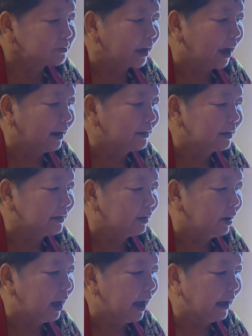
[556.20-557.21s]
chở đi
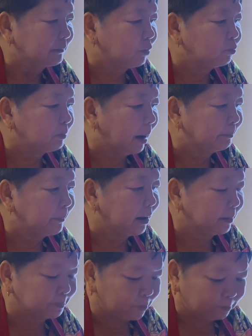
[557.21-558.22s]
ờ, ăn cũng mắm
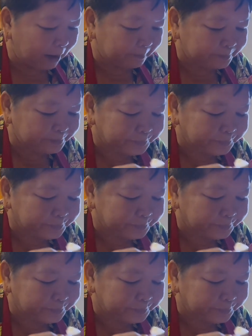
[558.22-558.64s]
hết cũng mắm